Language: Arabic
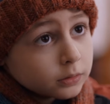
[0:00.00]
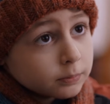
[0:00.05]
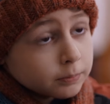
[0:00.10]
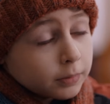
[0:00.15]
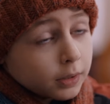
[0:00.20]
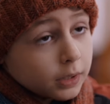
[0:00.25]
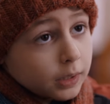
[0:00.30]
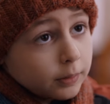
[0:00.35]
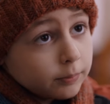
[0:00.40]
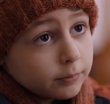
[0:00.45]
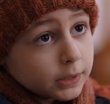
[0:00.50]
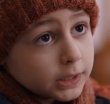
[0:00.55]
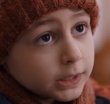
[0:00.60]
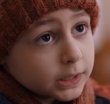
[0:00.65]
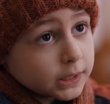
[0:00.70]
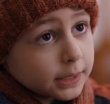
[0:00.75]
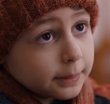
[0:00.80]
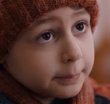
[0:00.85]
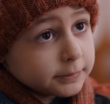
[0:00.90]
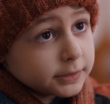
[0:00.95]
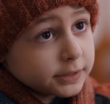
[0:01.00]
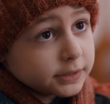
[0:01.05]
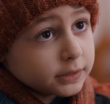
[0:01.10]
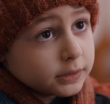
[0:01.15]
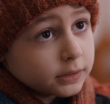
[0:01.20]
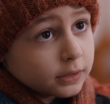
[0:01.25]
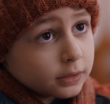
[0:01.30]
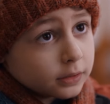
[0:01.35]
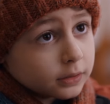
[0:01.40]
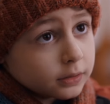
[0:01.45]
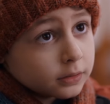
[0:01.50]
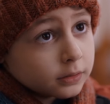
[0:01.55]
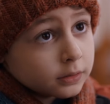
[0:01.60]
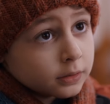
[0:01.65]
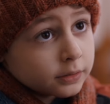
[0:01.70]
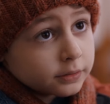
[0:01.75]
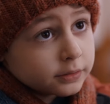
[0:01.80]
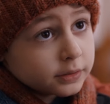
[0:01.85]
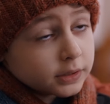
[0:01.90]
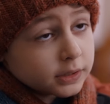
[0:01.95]
أنا وبرم كنا دايماً
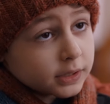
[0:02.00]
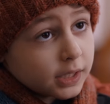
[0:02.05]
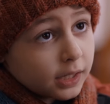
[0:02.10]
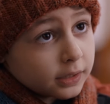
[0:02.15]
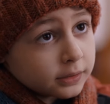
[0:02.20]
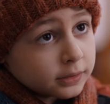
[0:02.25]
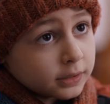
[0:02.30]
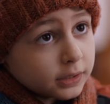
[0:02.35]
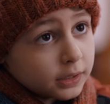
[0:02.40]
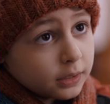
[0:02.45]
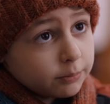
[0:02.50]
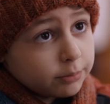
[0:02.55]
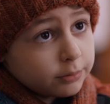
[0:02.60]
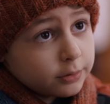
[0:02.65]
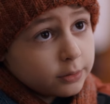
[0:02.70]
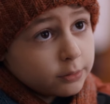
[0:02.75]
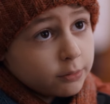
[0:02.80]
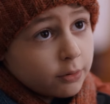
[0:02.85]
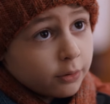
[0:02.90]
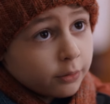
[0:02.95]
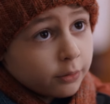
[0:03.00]
نجلي الصحون بدون ما